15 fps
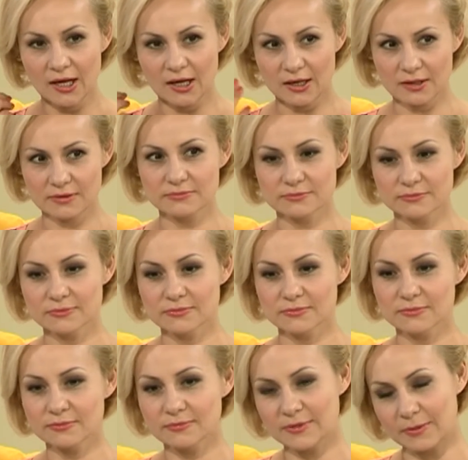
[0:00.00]

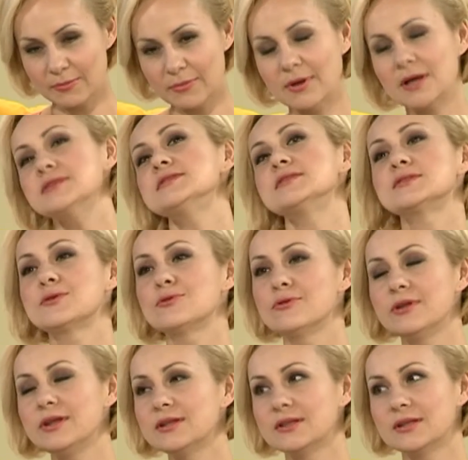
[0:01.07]
там
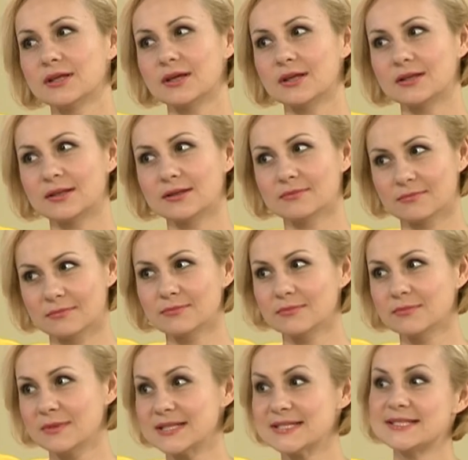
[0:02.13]
антицеллюлитные,
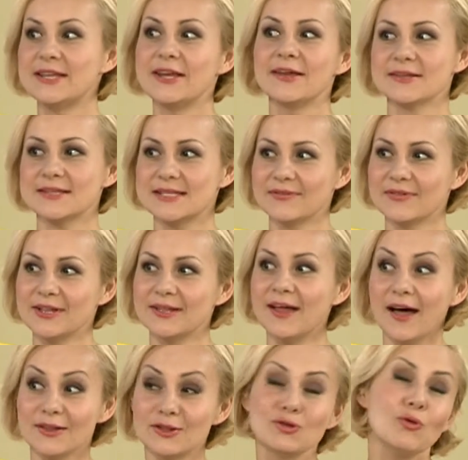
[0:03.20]
средства, Тоник.
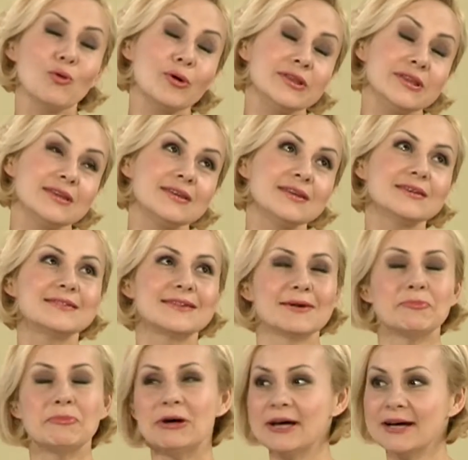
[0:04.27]
да, тоники,
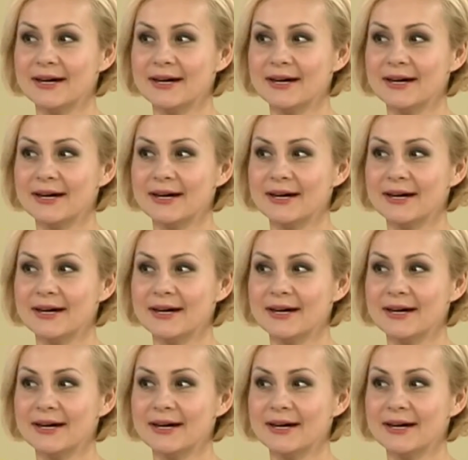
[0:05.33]
там